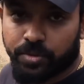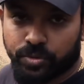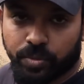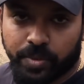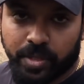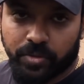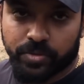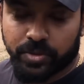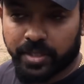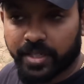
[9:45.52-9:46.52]
ரொம்ப சூப்பராக
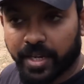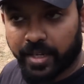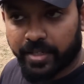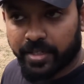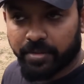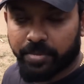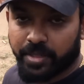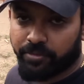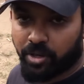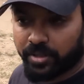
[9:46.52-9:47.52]
இருக்கும்னு சொல்லிட்டு நிறைய
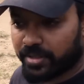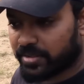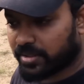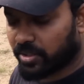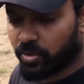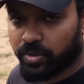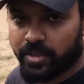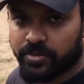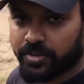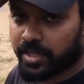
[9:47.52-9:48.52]
பேர் ஃபாரினர்ஸ் இங்கே
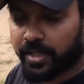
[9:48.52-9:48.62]
லோக்கல்ஸ் வந்து